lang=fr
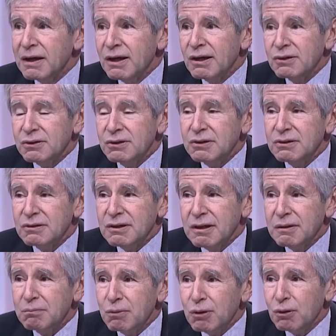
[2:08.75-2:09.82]
Un
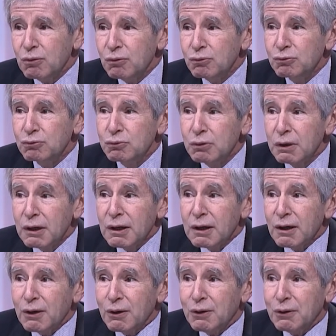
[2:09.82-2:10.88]
système où
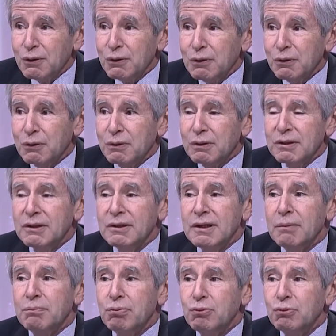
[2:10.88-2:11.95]
euh, il n'y
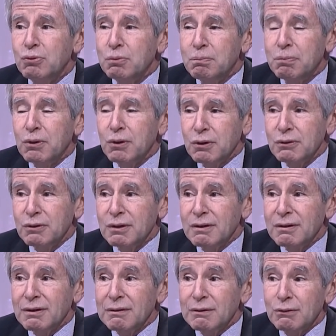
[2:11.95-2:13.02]
a plus de bornes
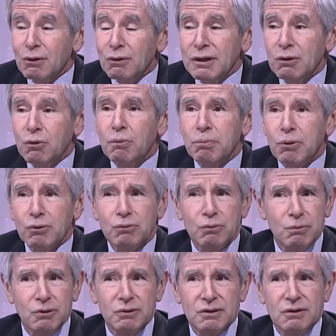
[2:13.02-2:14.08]
dans les
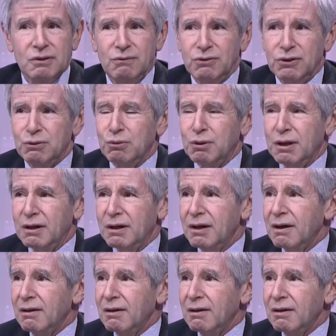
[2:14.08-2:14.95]
comportements individuels.